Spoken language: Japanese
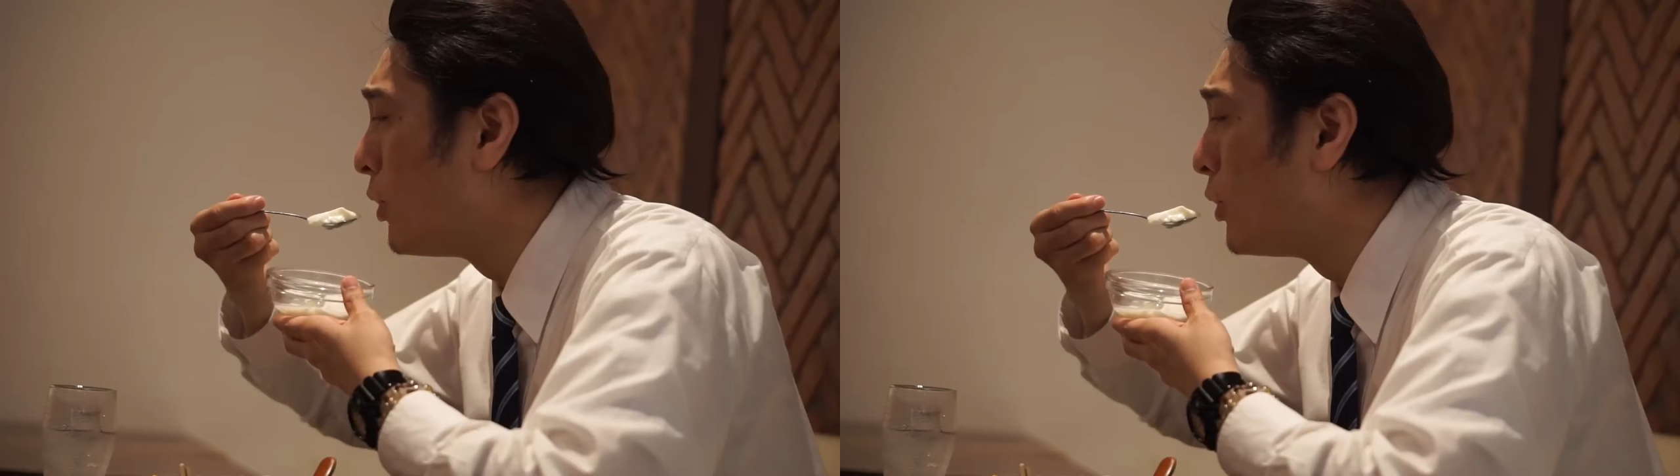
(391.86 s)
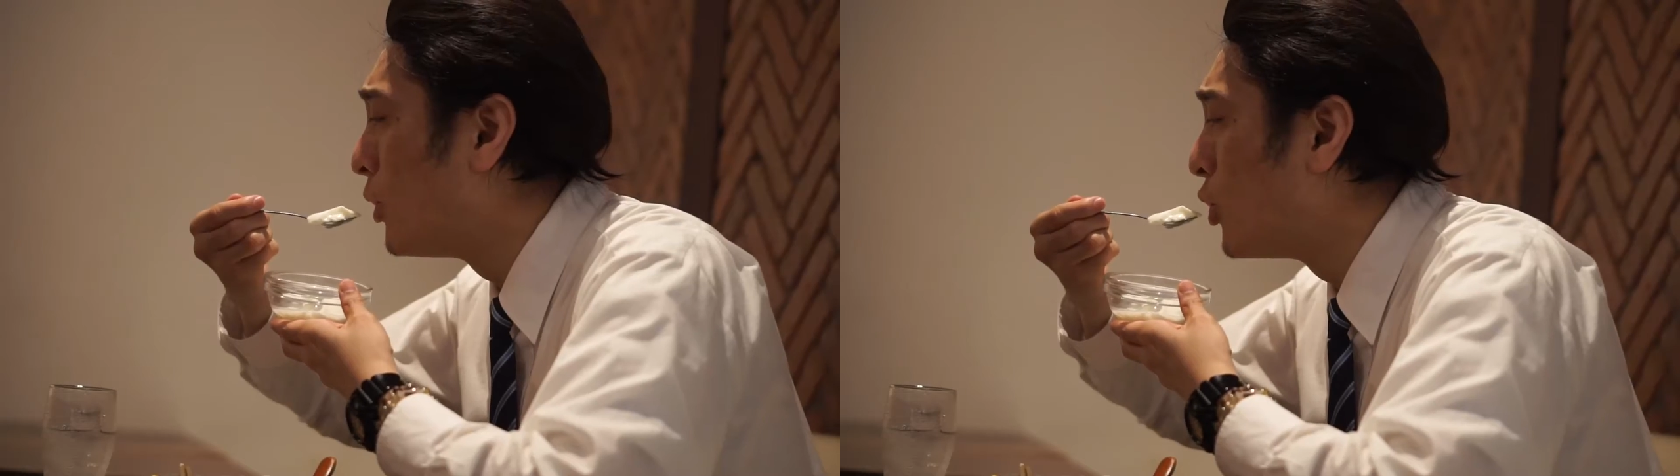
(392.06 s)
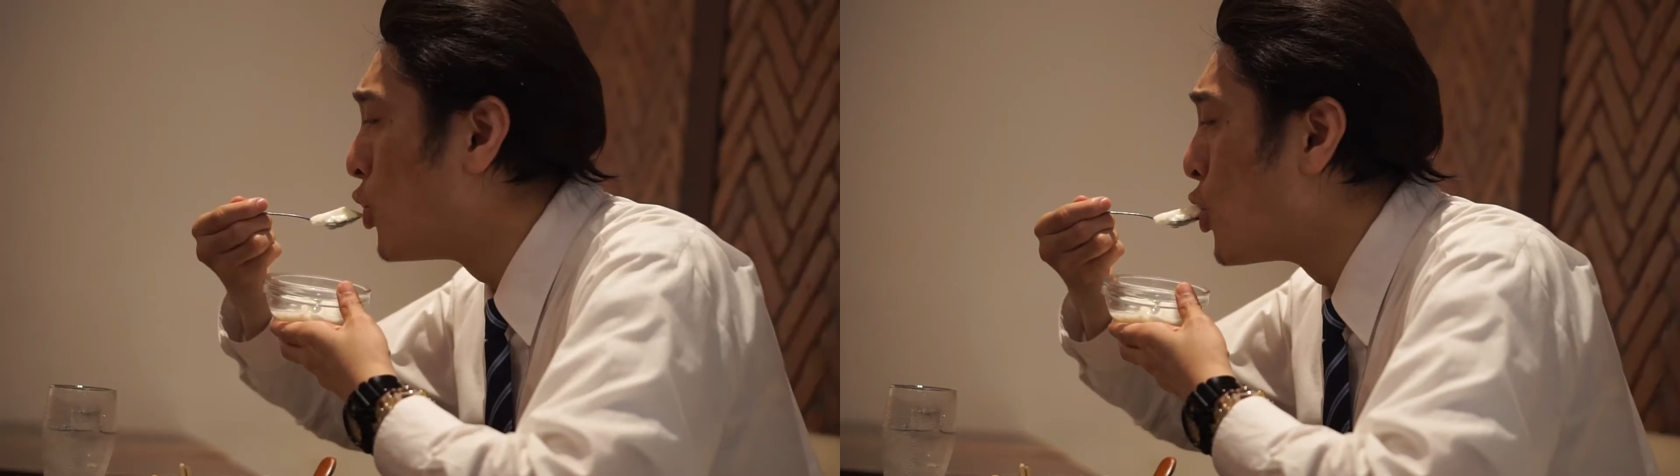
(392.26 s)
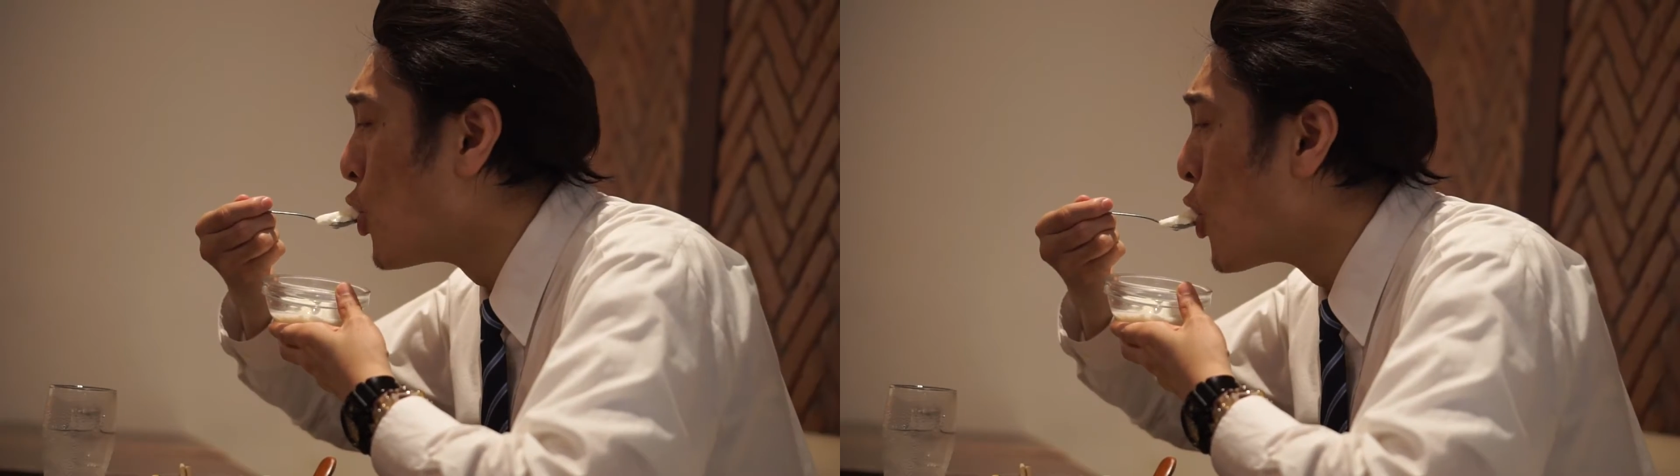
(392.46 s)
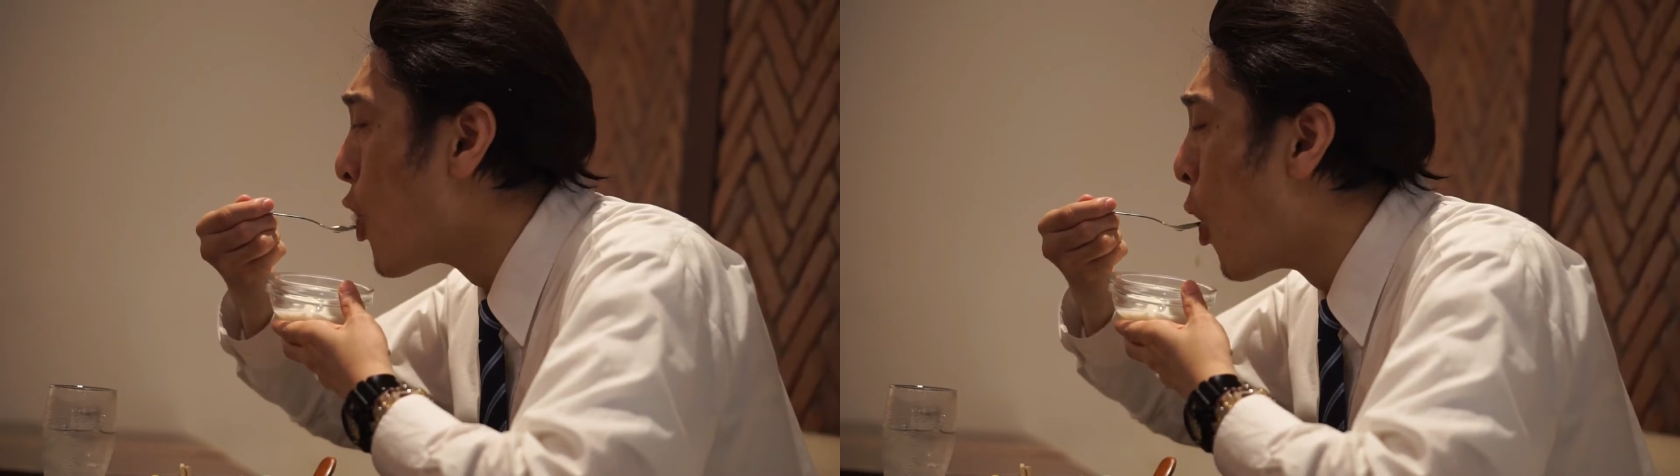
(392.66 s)
の後
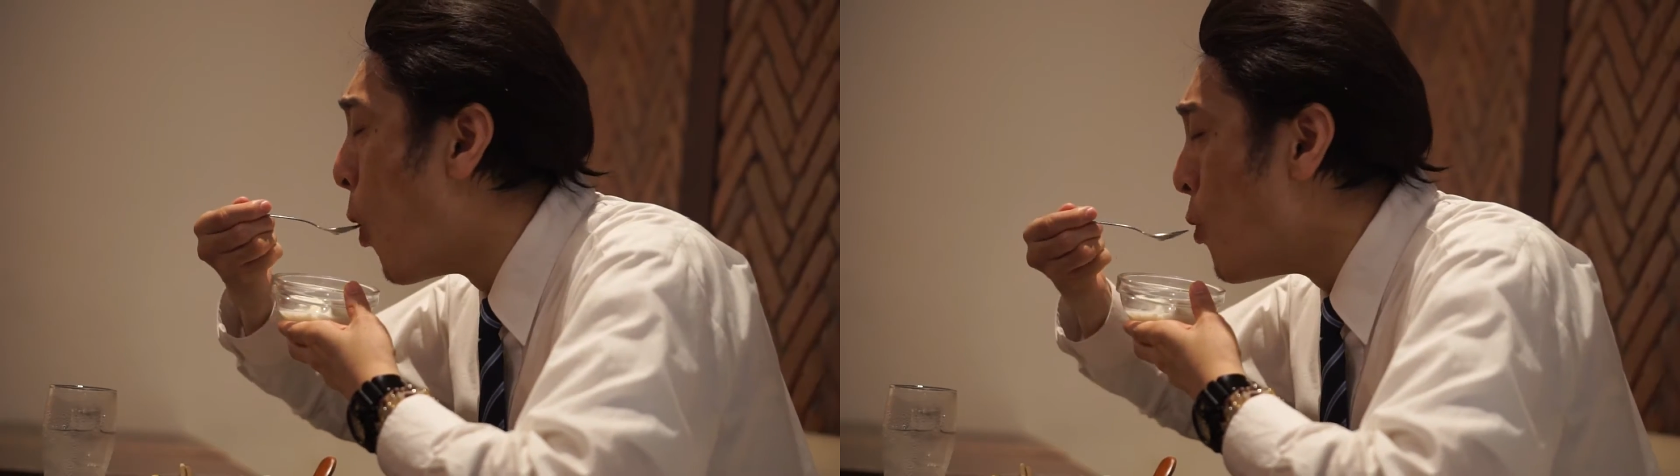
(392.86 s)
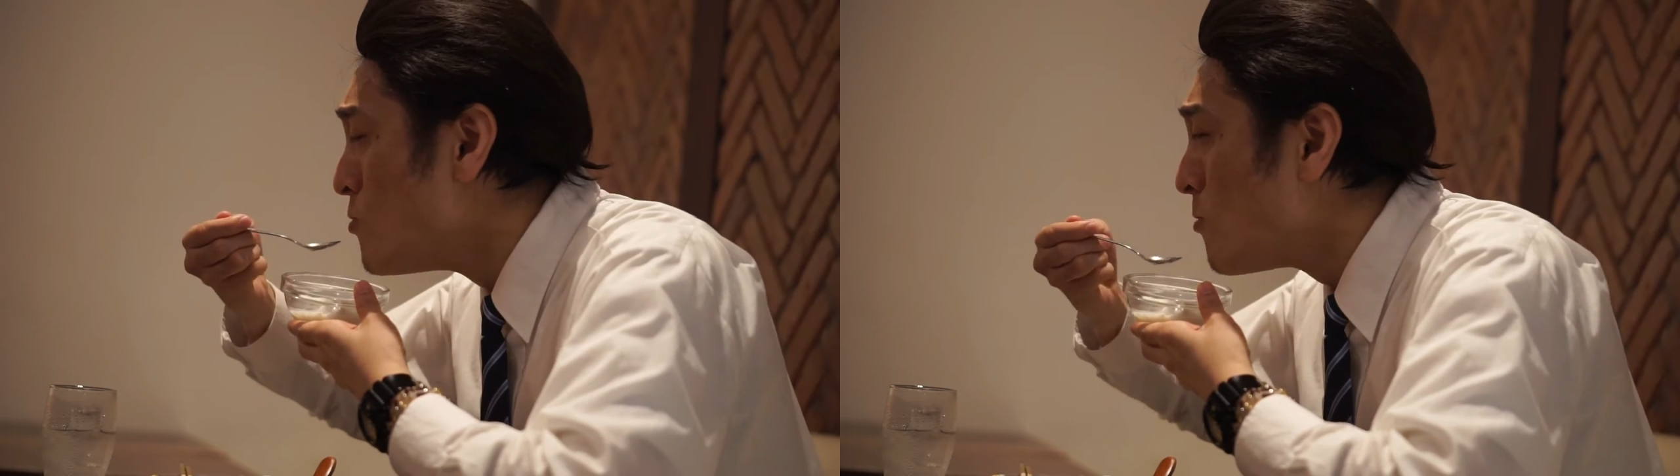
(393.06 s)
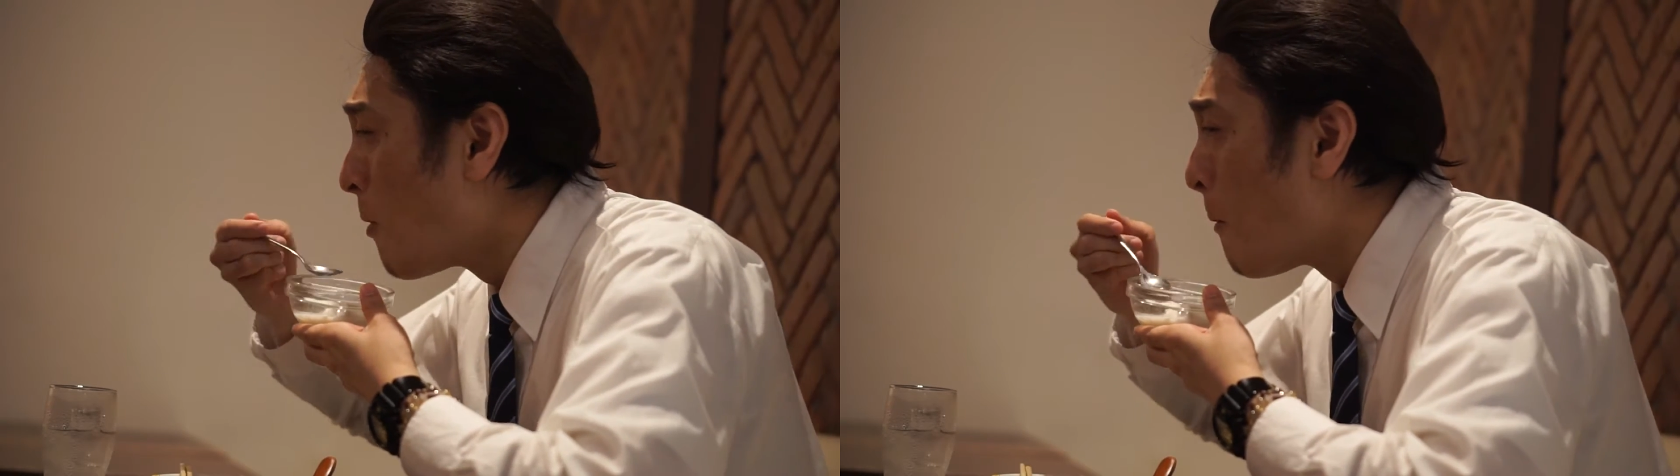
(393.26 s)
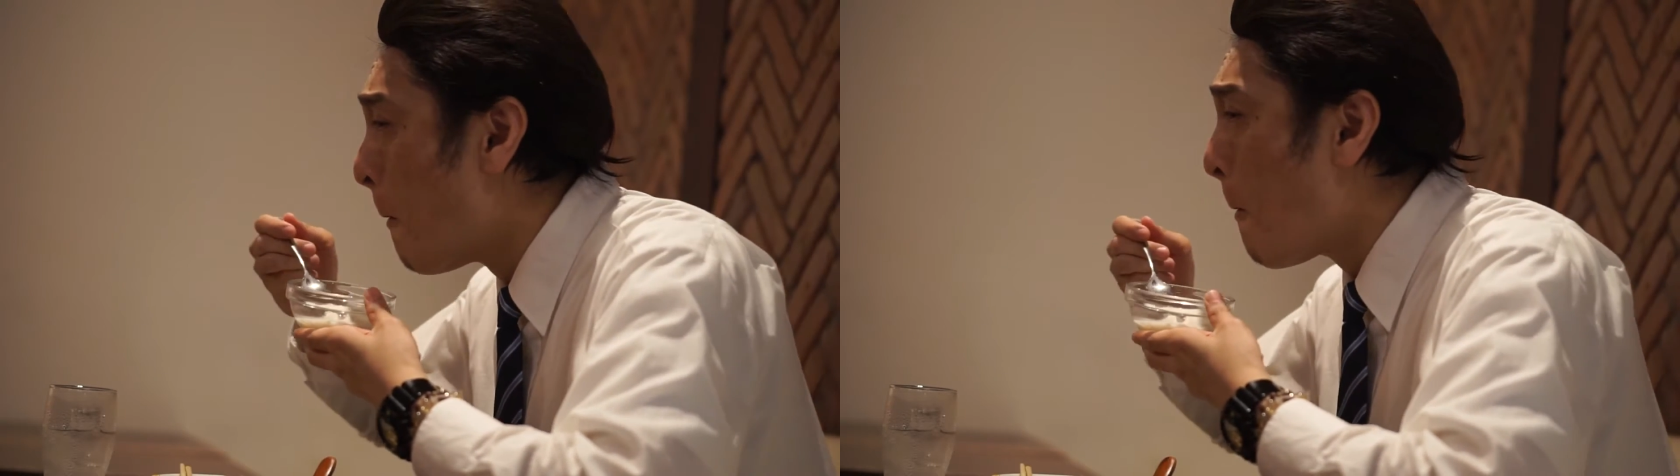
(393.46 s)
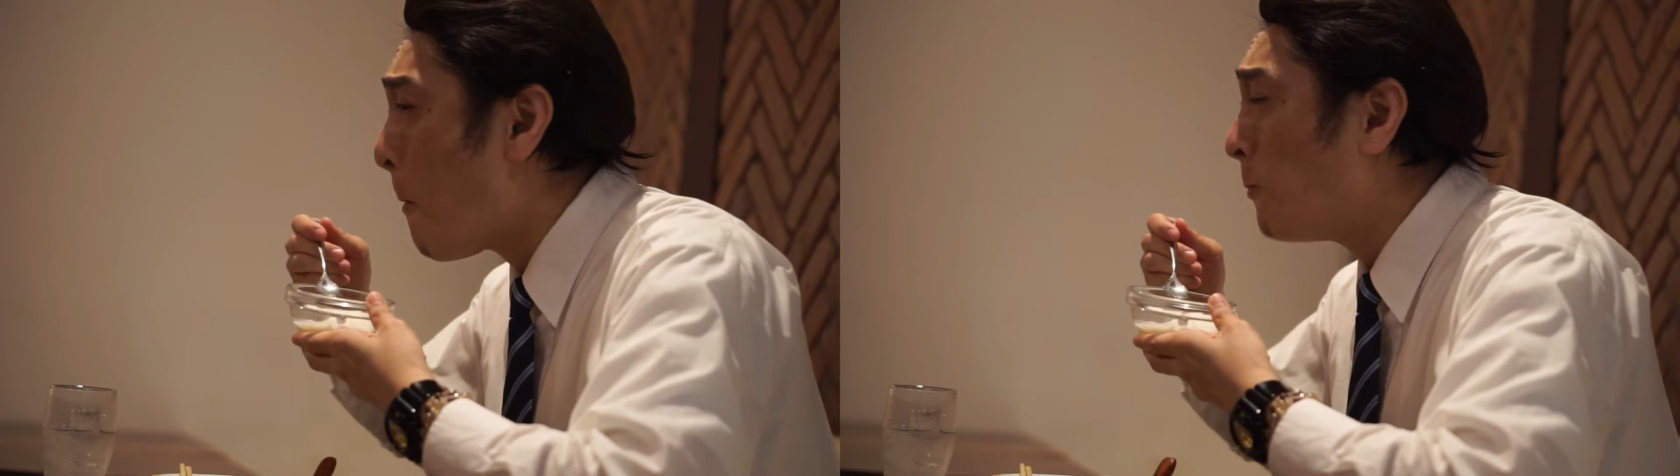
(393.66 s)
の
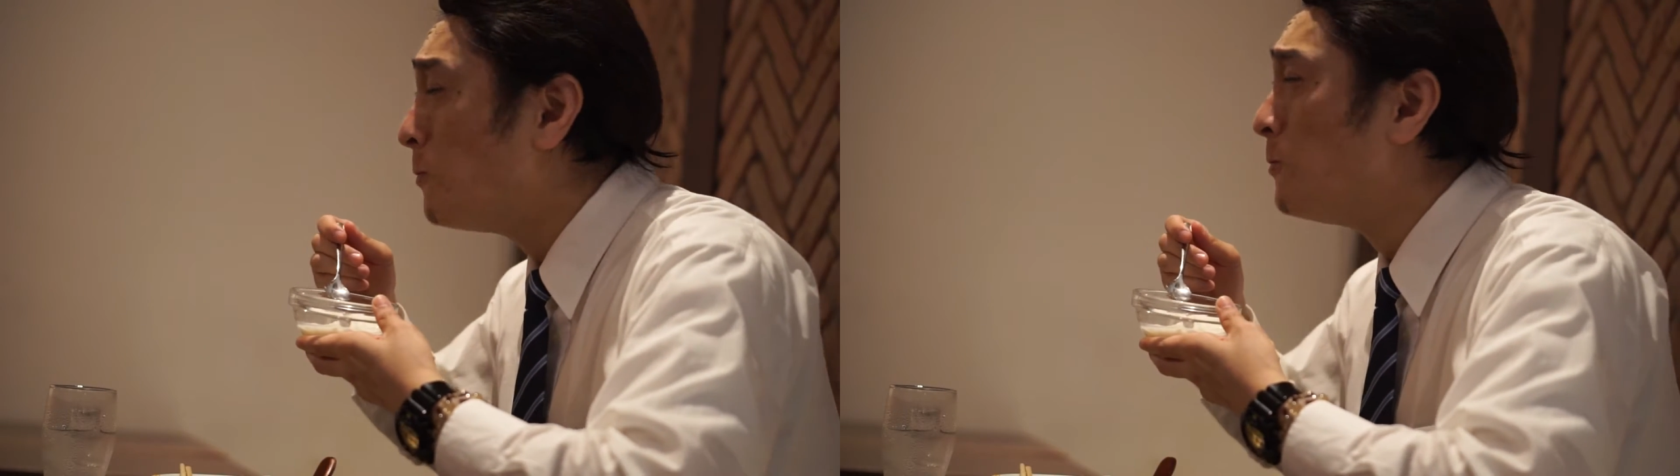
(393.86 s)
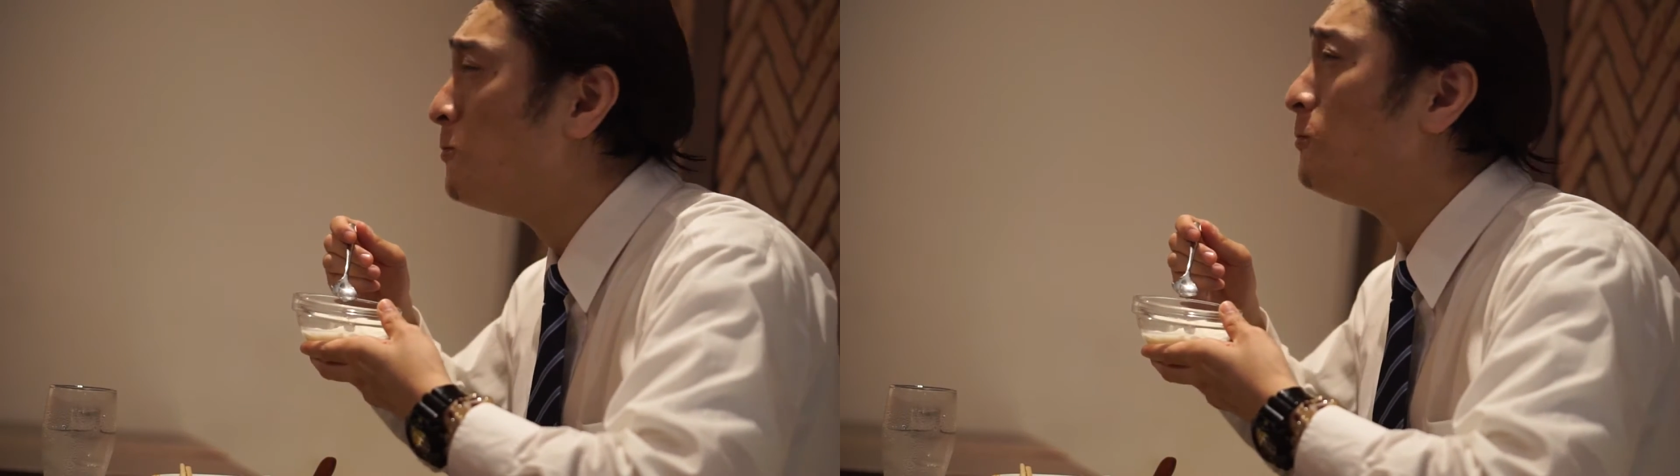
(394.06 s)
甘